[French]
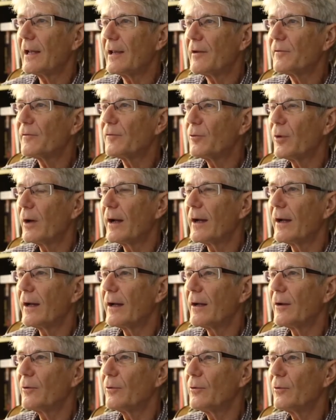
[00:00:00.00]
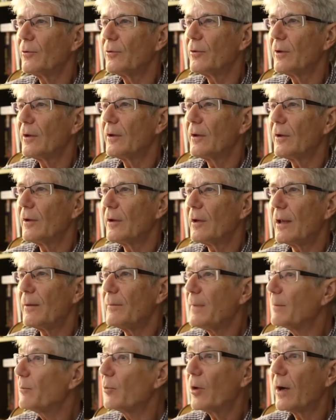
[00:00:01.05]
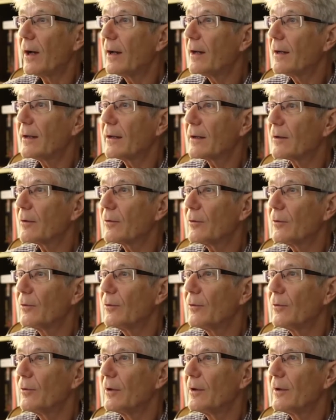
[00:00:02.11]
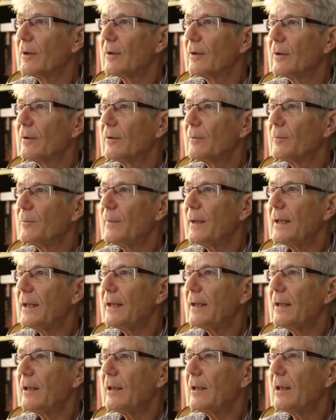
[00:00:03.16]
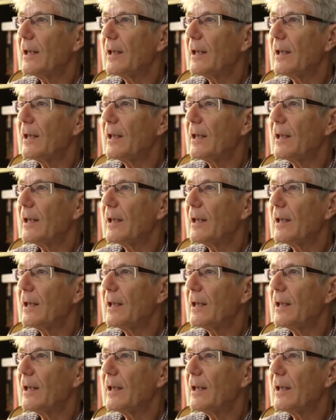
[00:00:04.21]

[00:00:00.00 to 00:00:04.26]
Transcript: fois euh, la mémoire, euh, mais la